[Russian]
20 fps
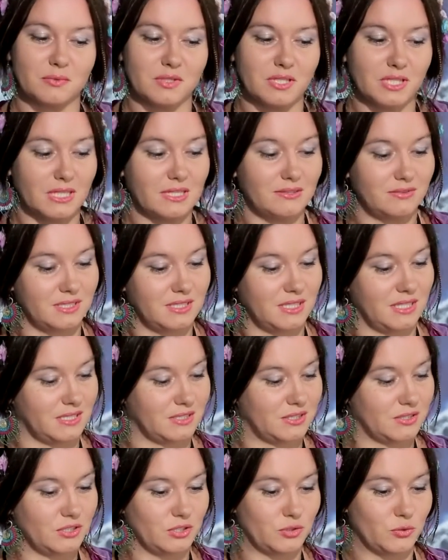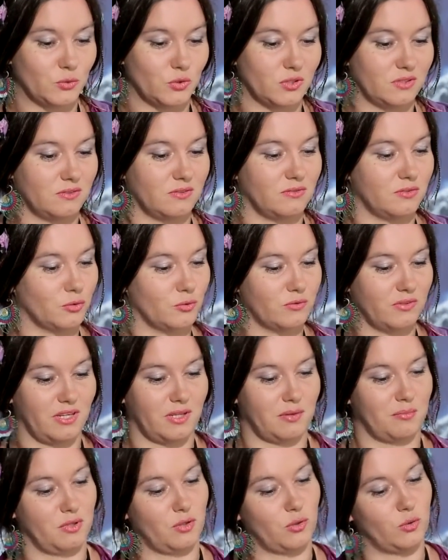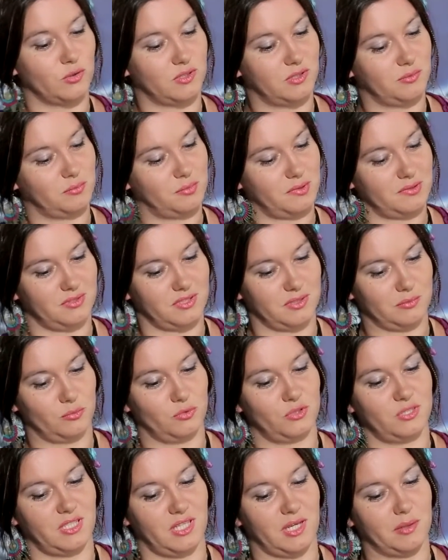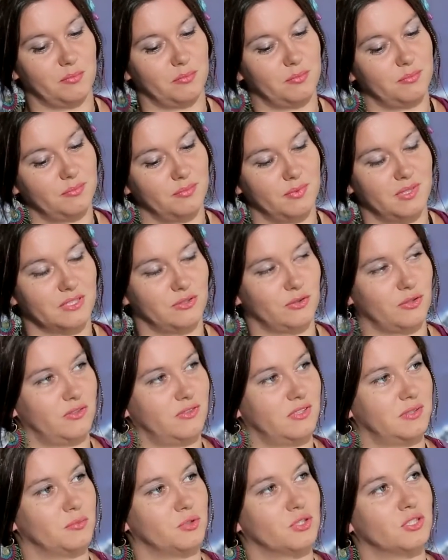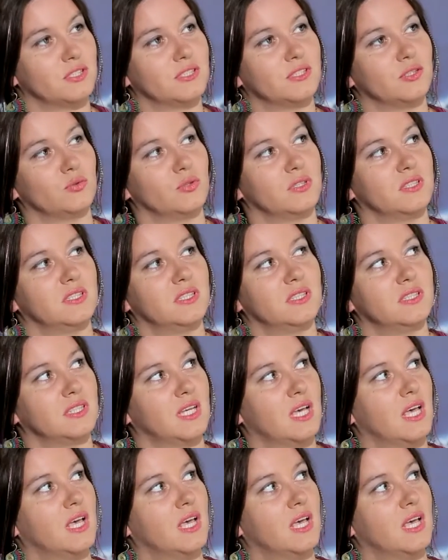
И все искусства в Лувре, мы ходим по всем музеям, которые возможности у нас есть,